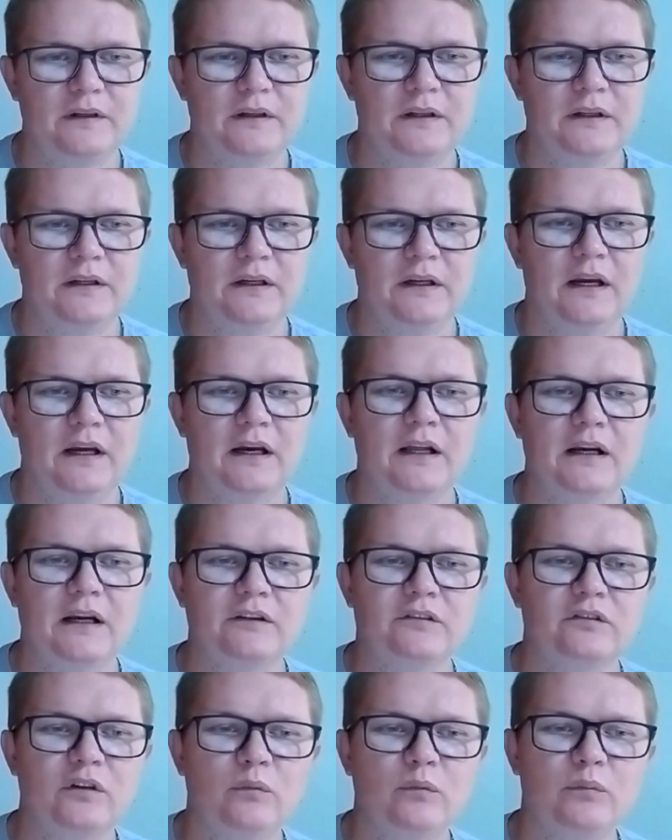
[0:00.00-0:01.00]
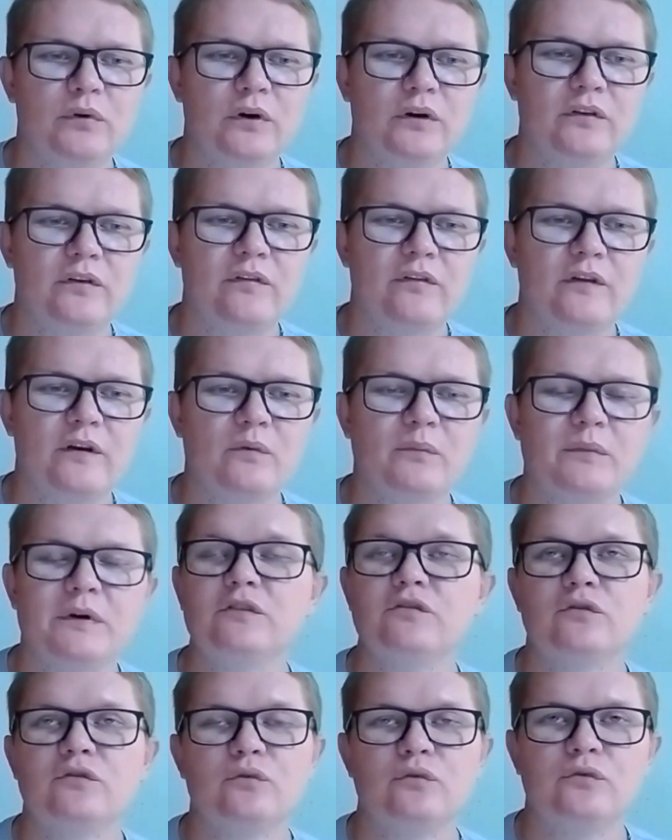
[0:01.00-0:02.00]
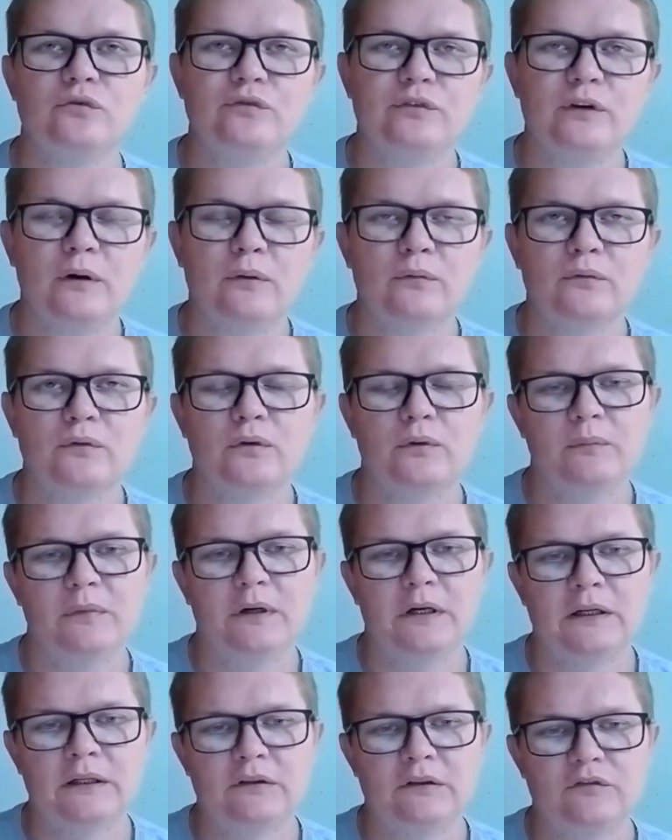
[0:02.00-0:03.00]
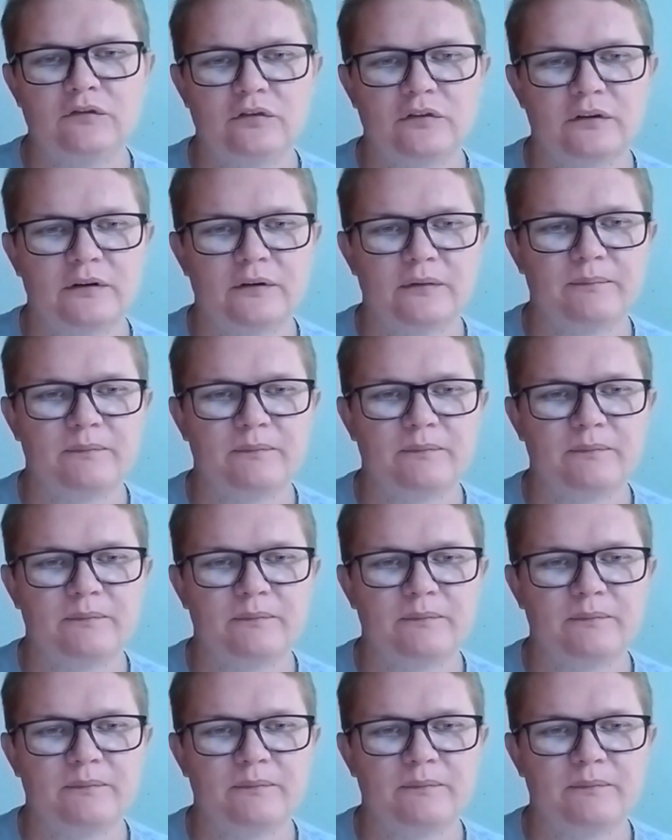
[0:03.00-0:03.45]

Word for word: Agradecer é uma atitude automática,